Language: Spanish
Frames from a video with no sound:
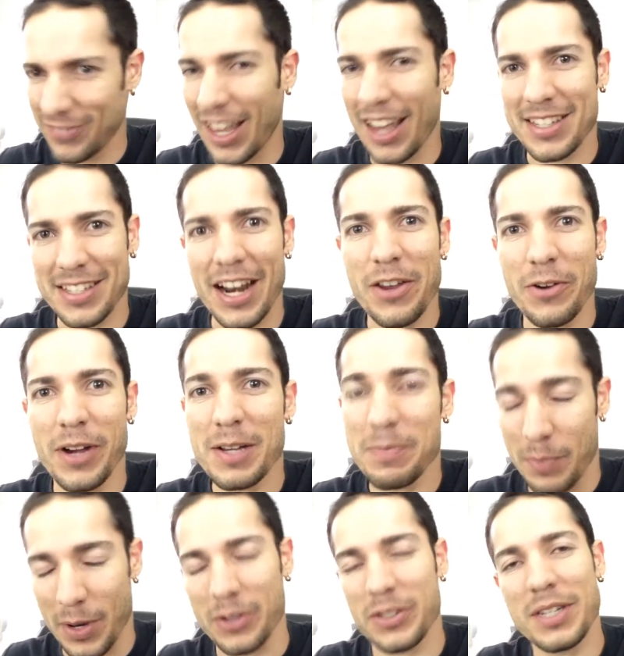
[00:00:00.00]
Qué extraño,
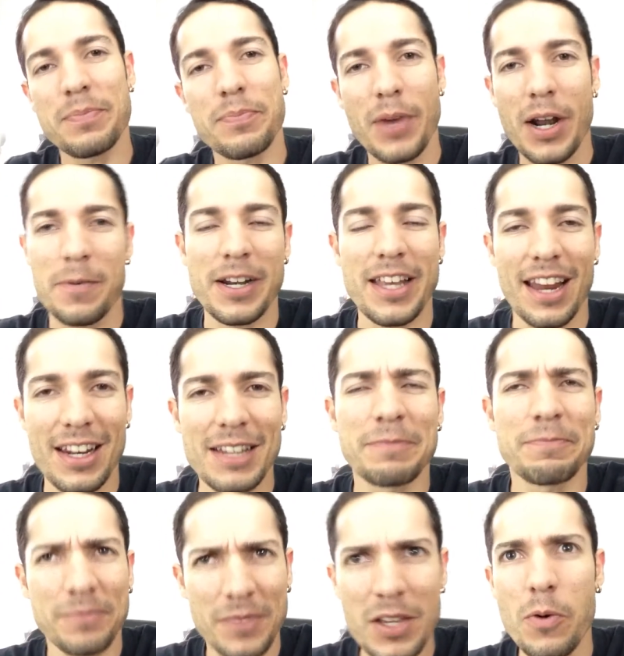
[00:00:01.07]
¿ah? Pero sí, para
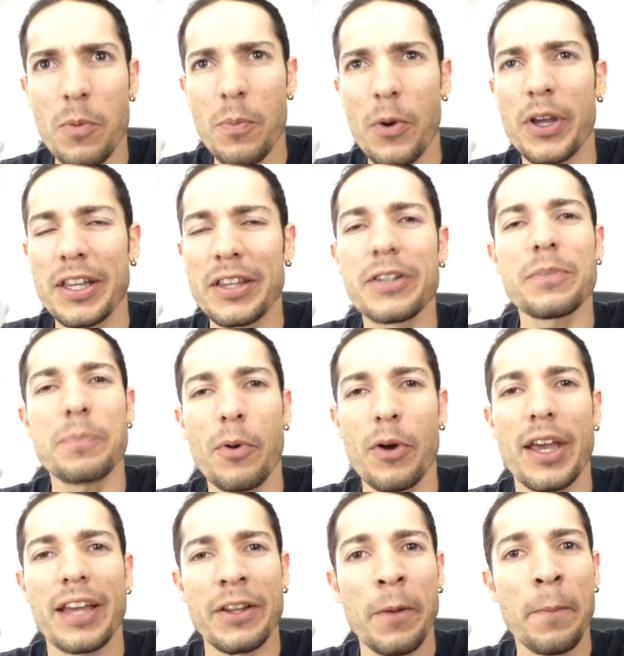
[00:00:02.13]
variarle un poquito,
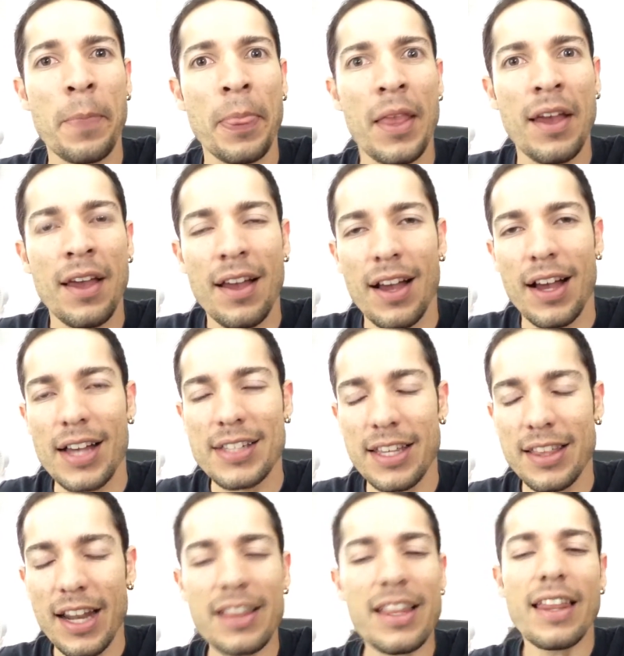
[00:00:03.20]
¿por qué no? Ah,
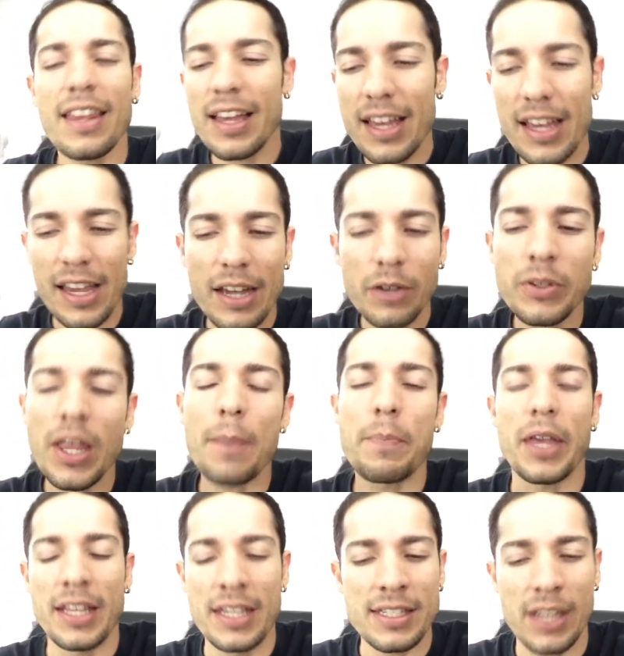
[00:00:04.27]
se trata de una
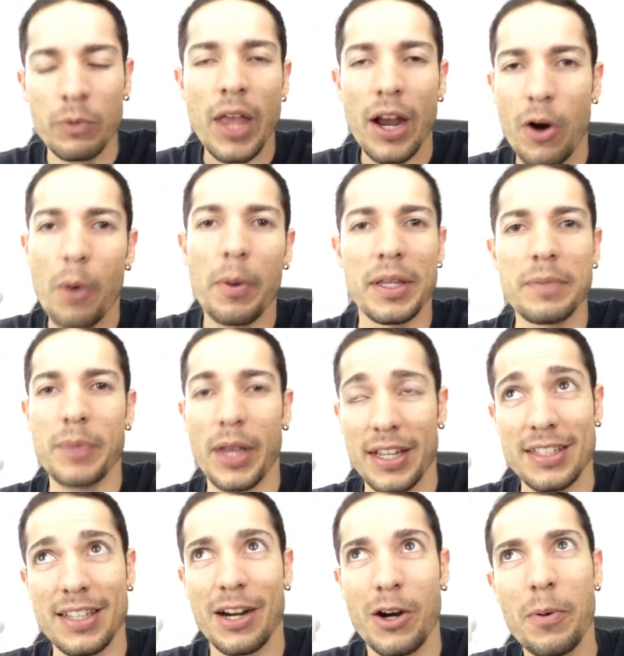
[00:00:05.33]
pianista, una joven
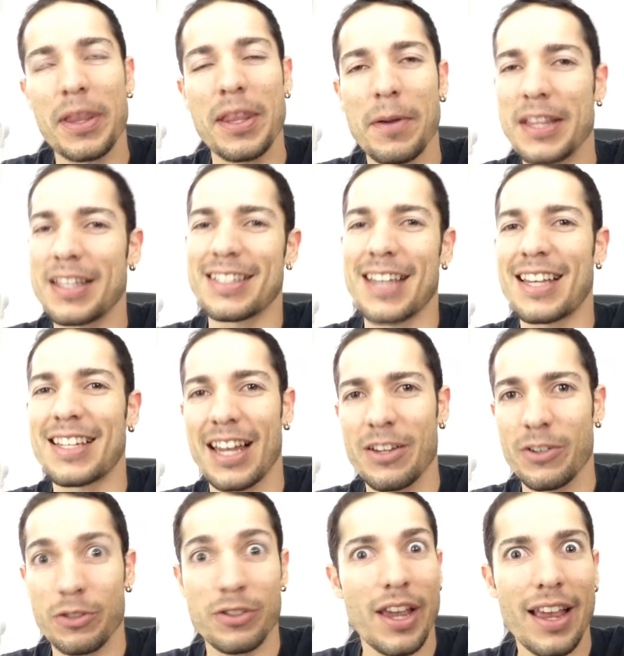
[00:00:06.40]
pianista, joven de 26
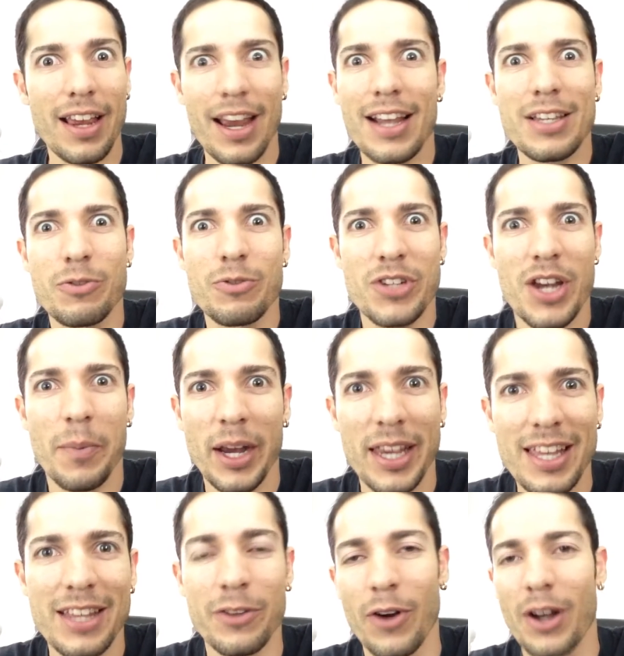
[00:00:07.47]
años. Eres un
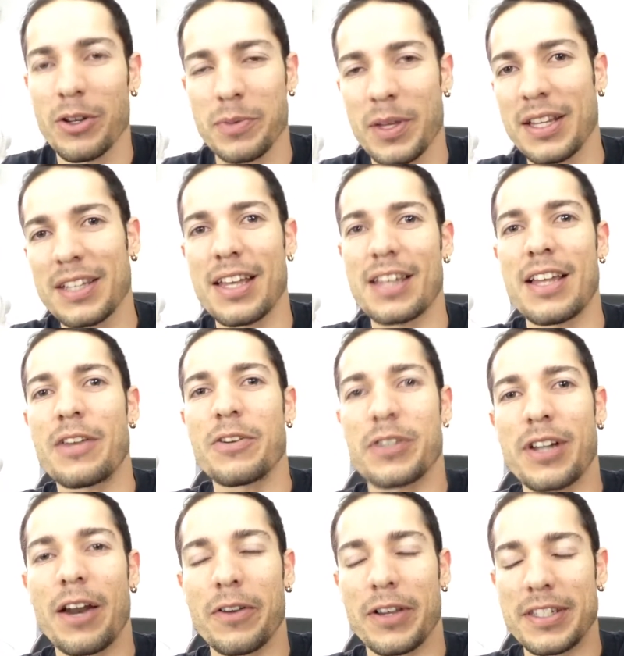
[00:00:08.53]
chamaquito a los 26 años,
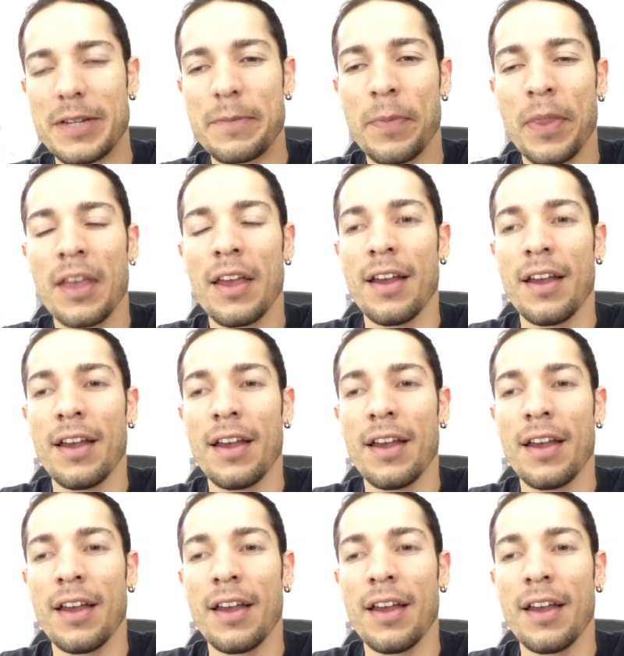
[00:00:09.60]
claro que sí.